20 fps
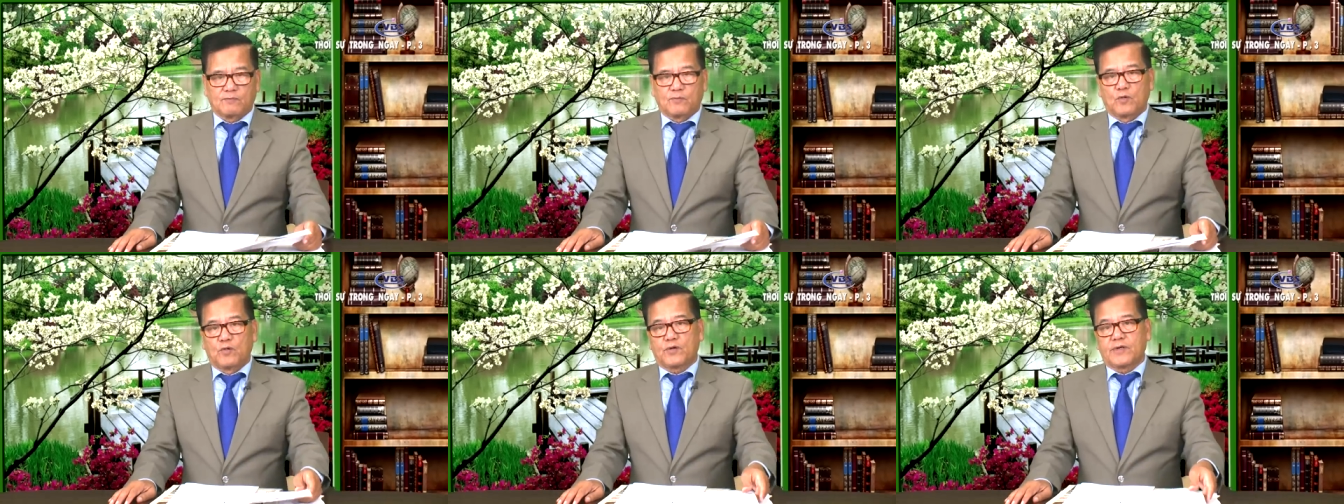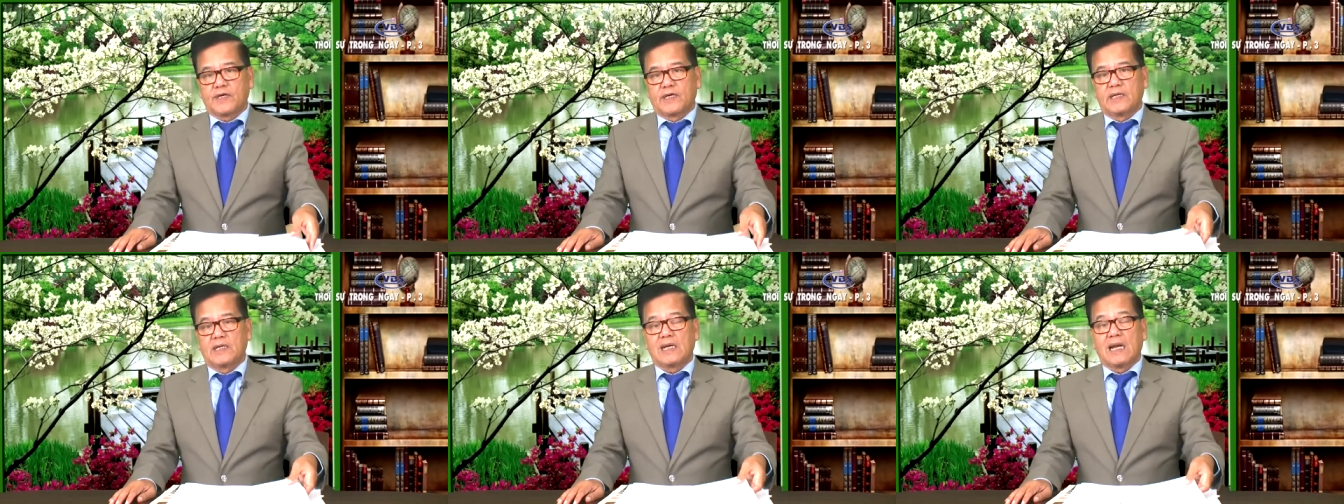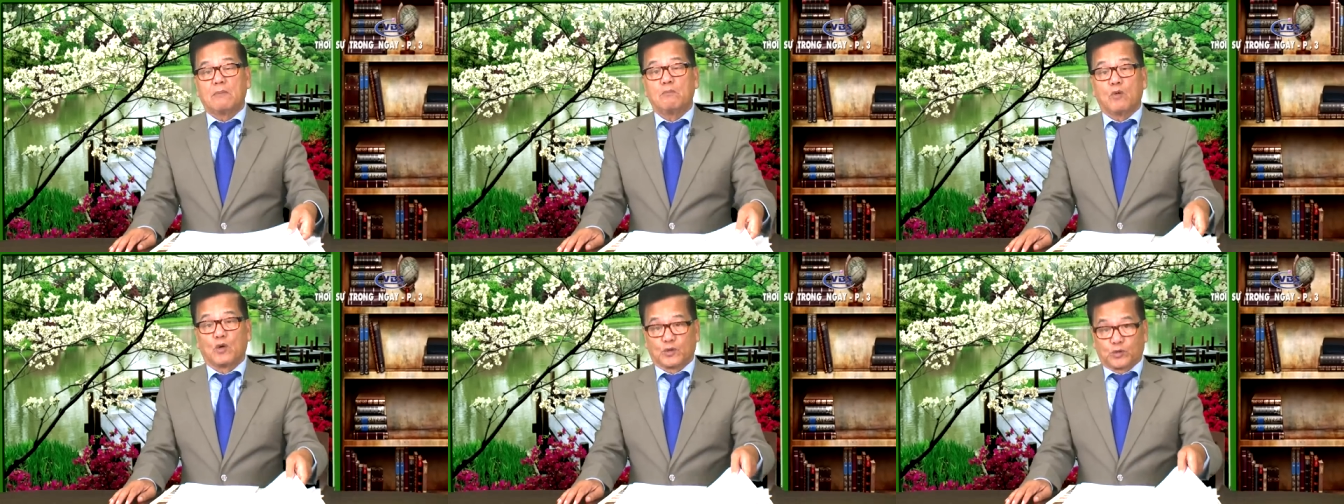vũ khí là
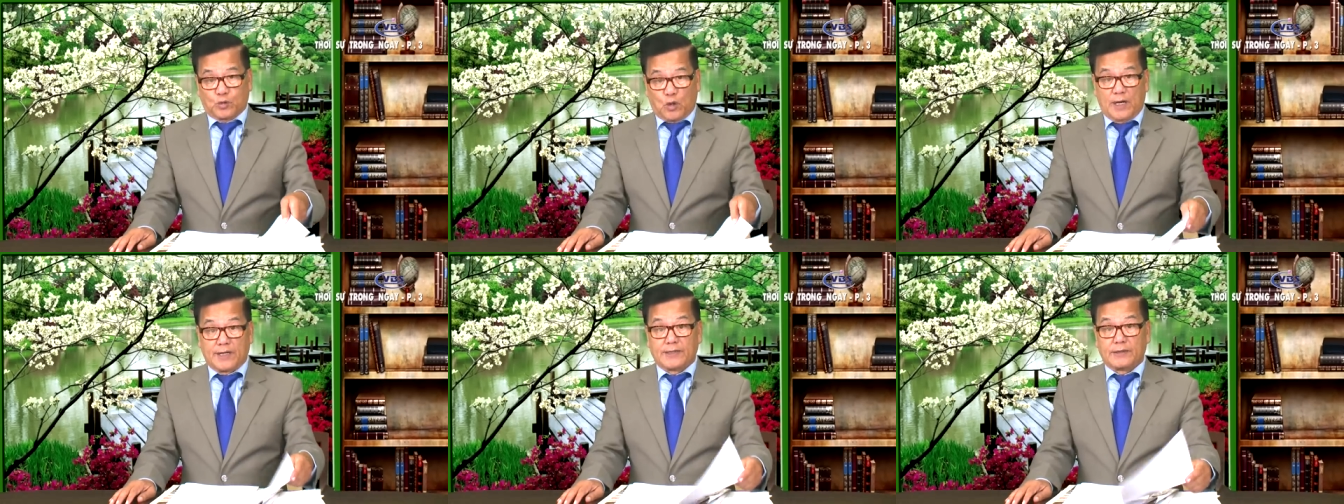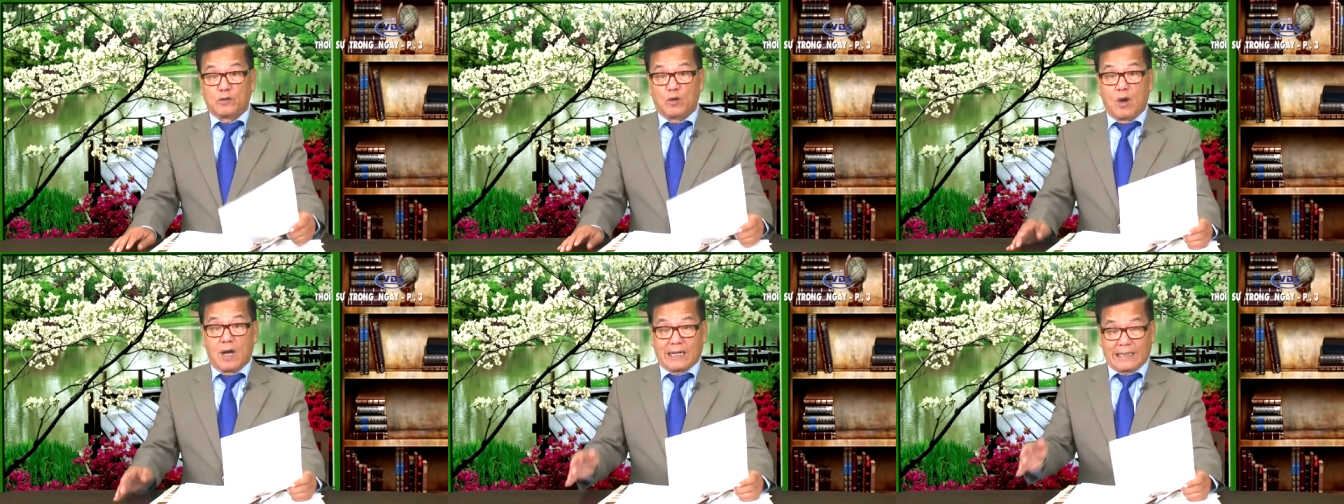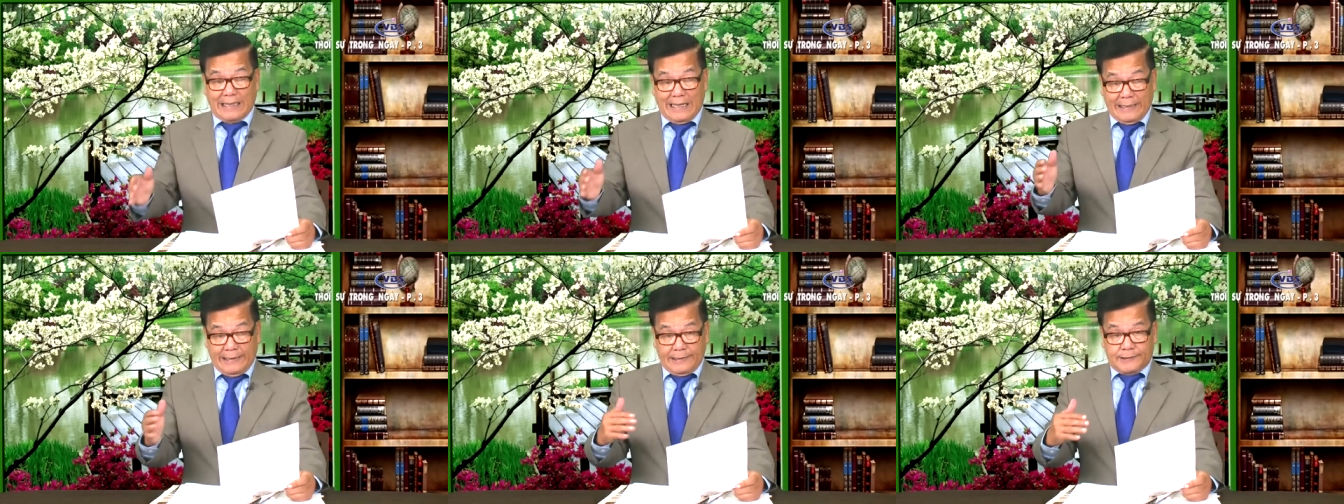một tuần hoặc
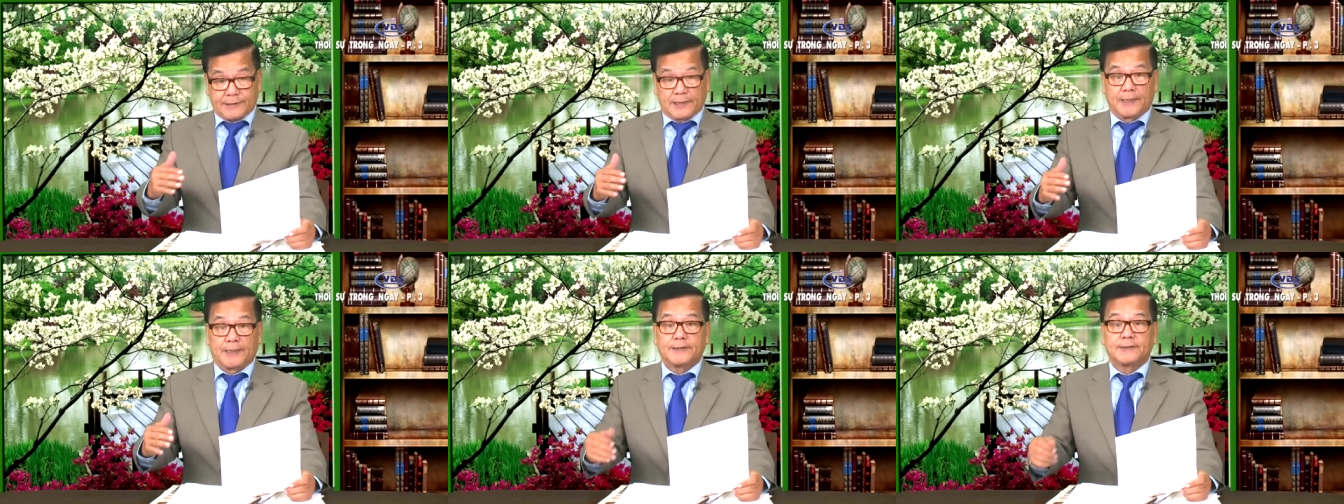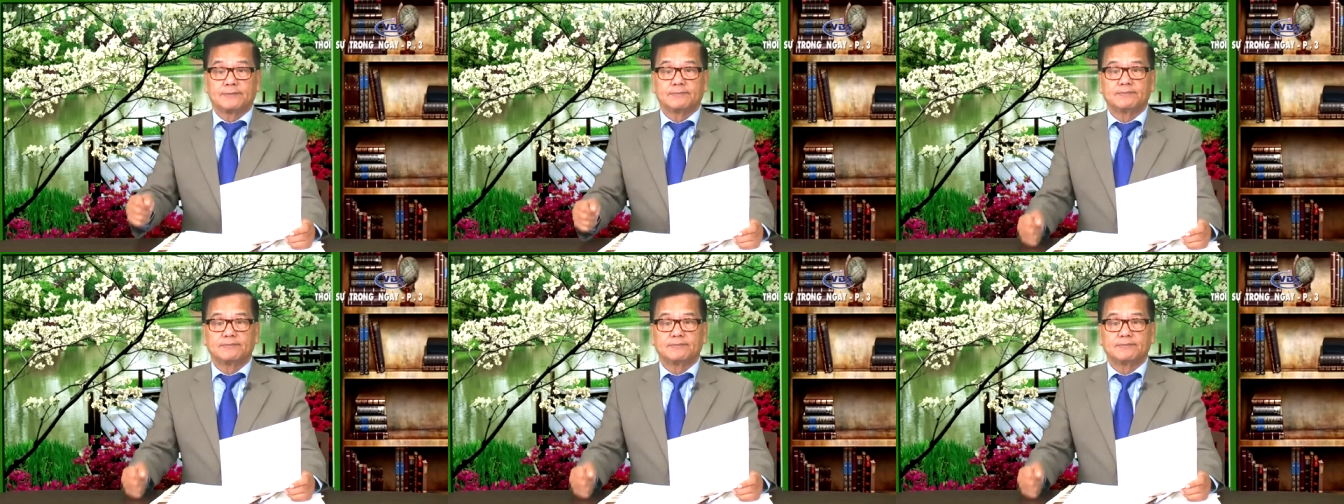là ít hơn.